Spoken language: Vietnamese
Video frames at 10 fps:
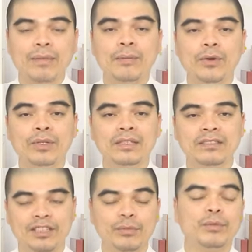34
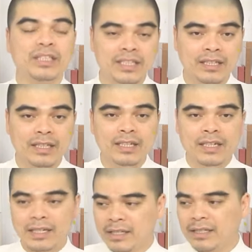9119
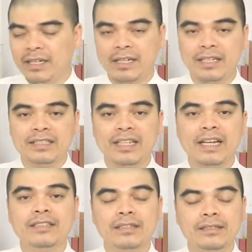để thỉnh cái
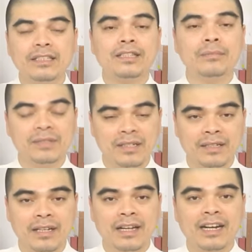chai nước nhất tâm
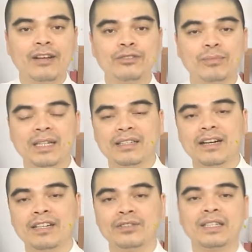hương lau dọn bàn
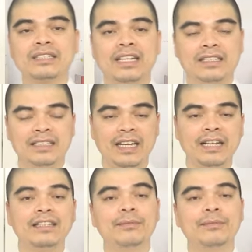thờ cho được sạch sẽ,